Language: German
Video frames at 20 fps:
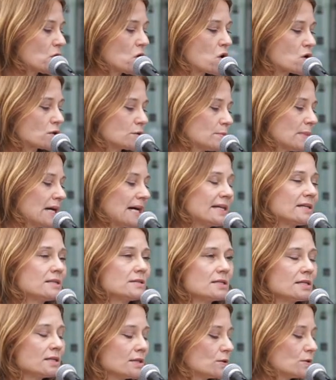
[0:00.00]
und meint
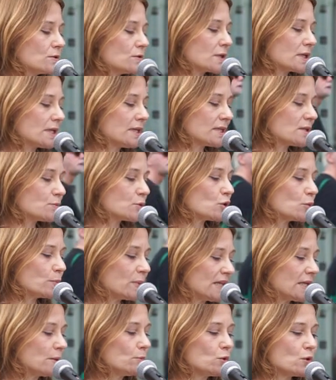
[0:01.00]
die Ideologie der
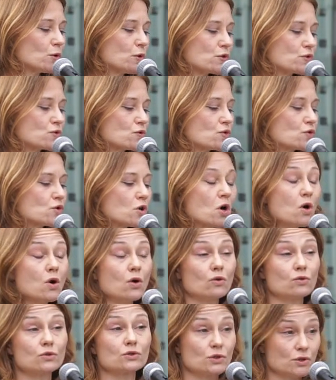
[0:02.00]
Problemlösung
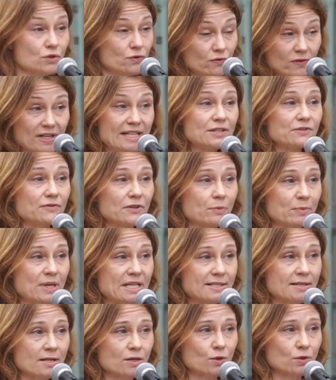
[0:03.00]
und
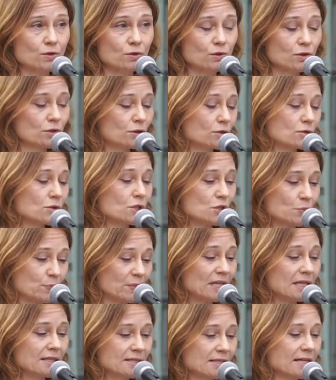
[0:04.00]
Weltverbesserung durch
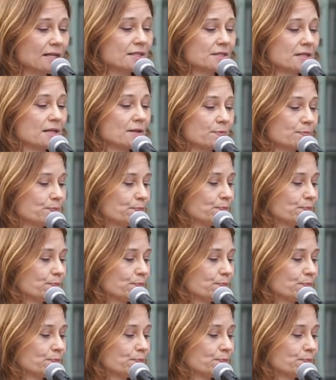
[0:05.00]
Big Data.